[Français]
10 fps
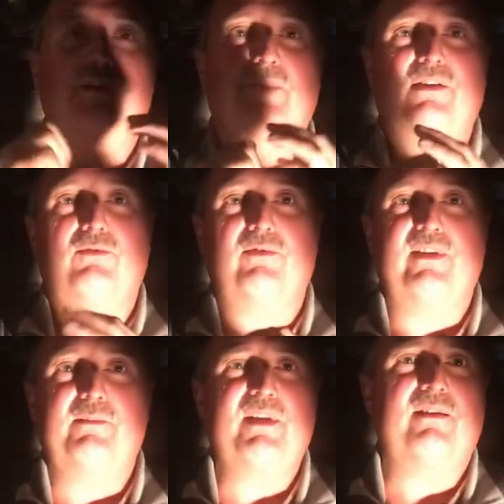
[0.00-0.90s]
mais on
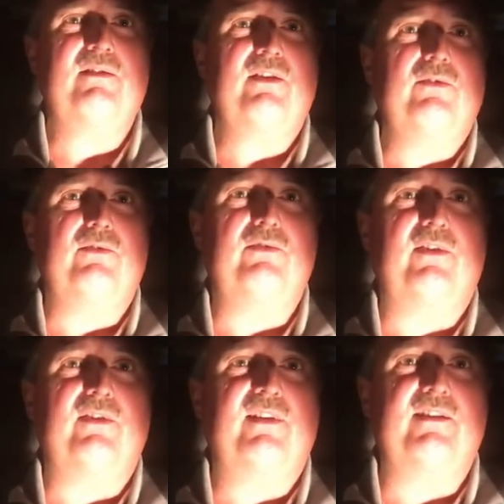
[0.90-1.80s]
a bien
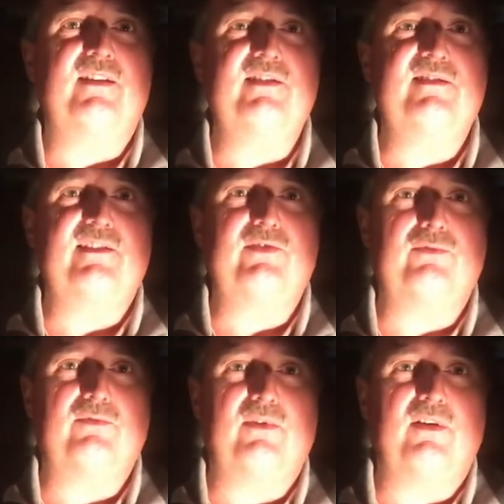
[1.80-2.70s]
une
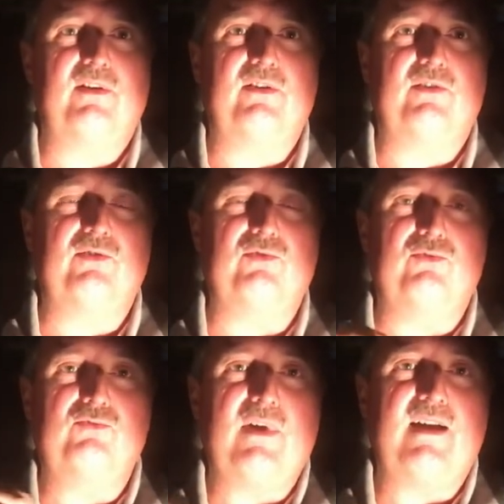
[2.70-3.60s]
canalisation euh,
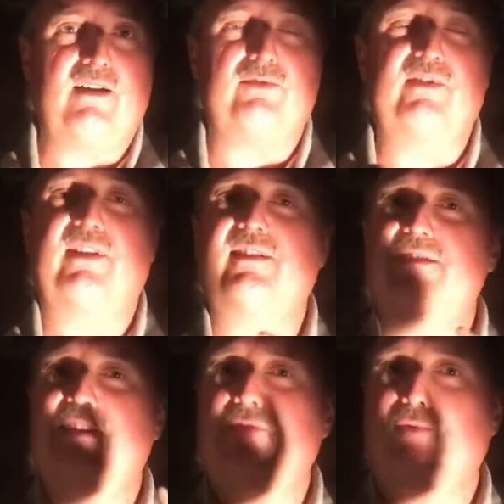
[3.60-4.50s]
noire, une
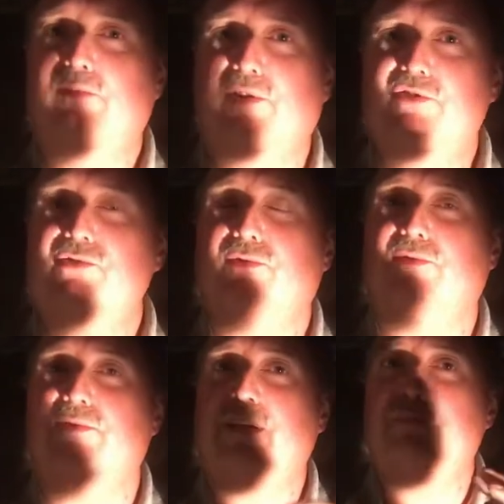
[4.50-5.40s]
canalisation blanche,
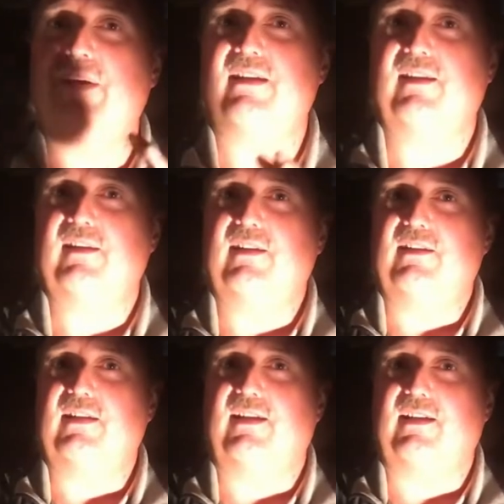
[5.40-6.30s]
qu'on appelle
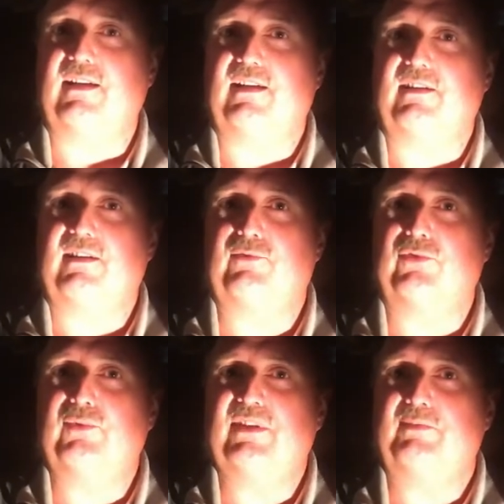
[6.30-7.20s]
la
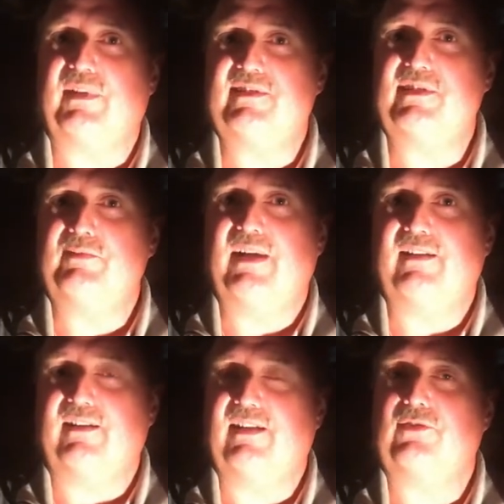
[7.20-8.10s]
conduite
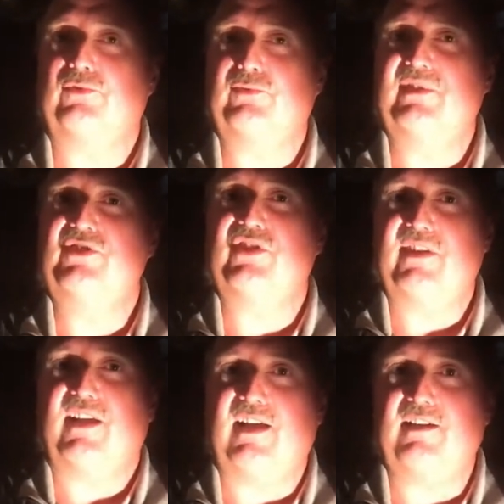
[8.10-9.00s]
principale et la conduite
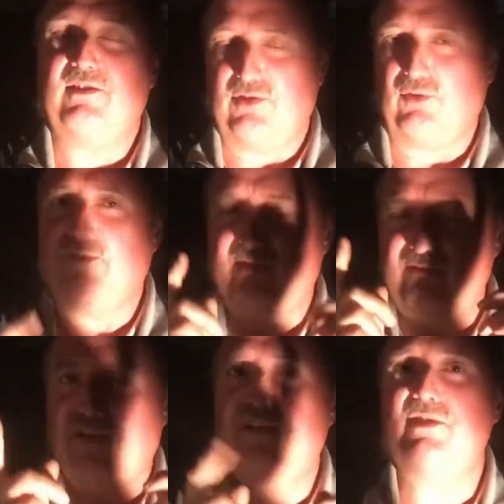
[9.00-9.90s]
générale. On va
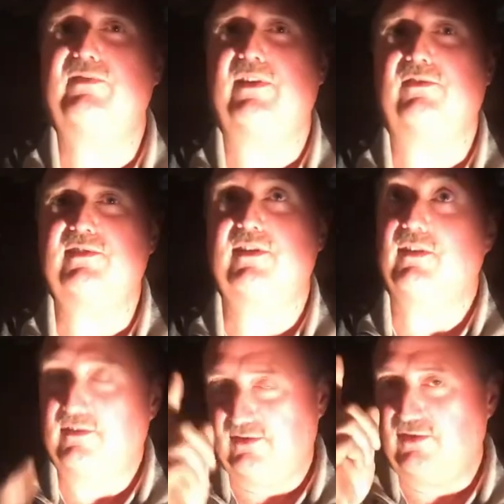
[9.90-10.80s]
voir la différence
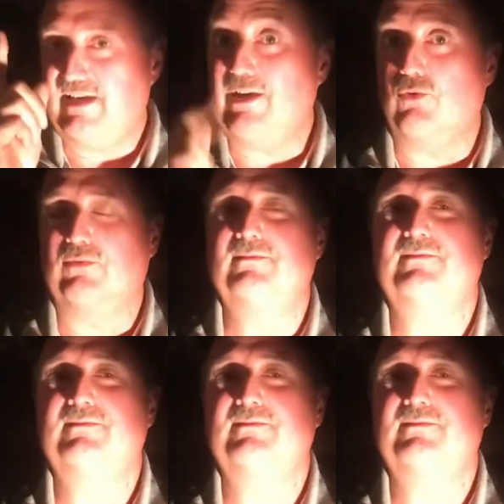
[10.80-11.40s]
là-haut.